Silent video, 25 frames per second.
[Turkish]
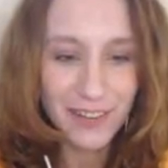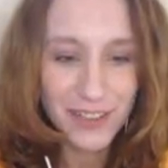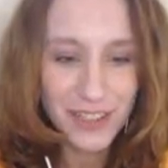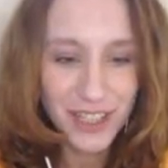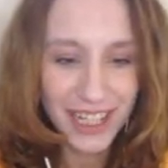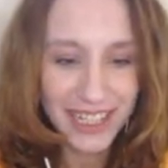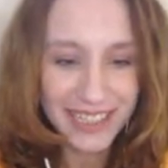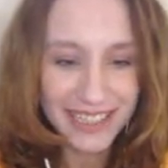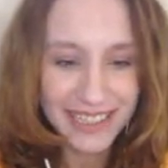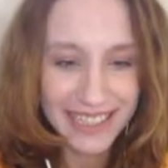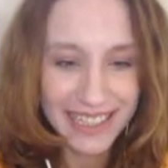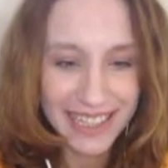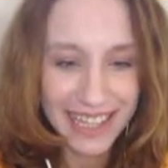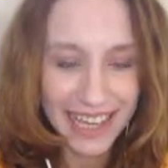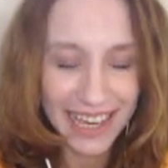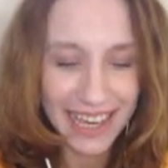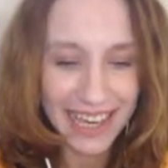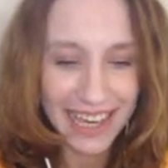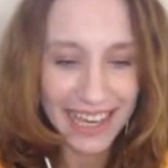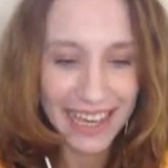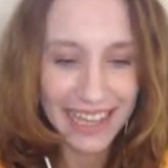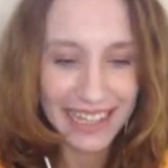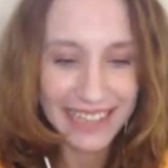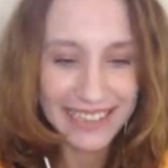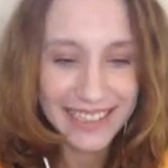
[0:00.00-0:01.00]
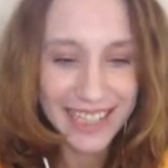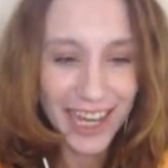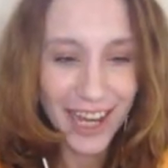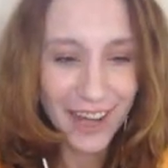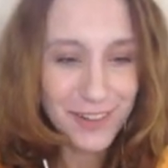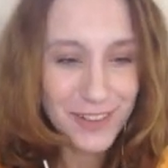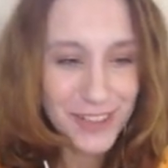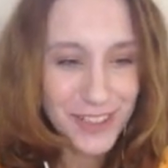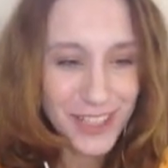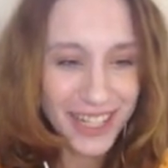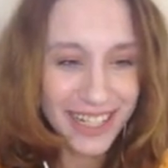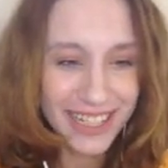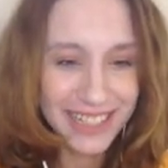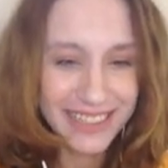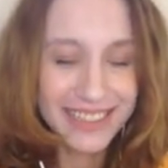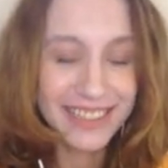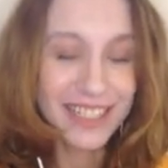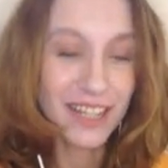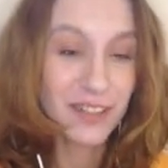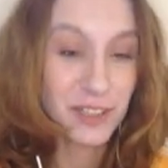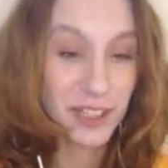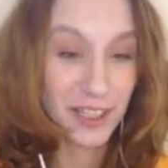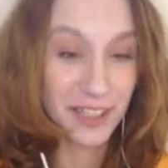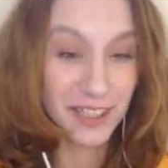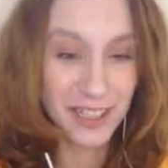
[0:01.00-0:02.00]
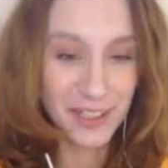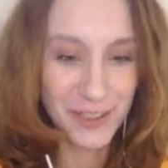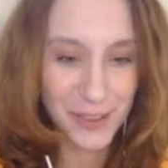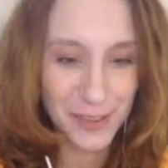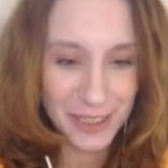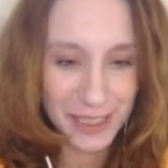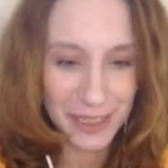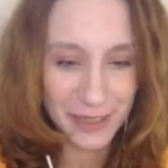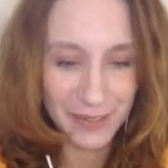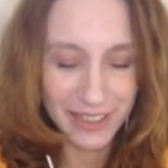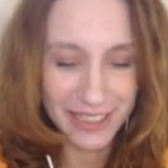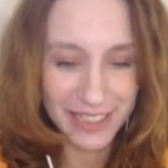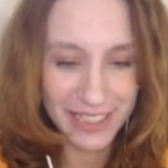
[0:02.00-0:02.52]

de tavşan diye. Tavşan, tavşanları çok